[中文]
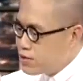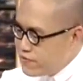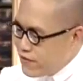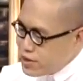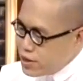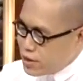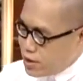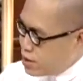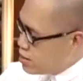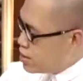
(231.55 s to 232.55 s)
我就发现
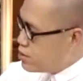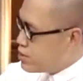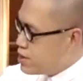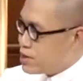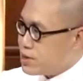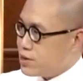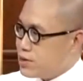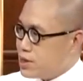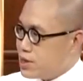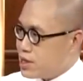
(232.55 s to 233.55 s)
很很有意思，
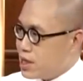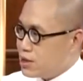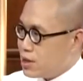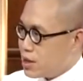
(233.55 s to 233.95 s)
就以前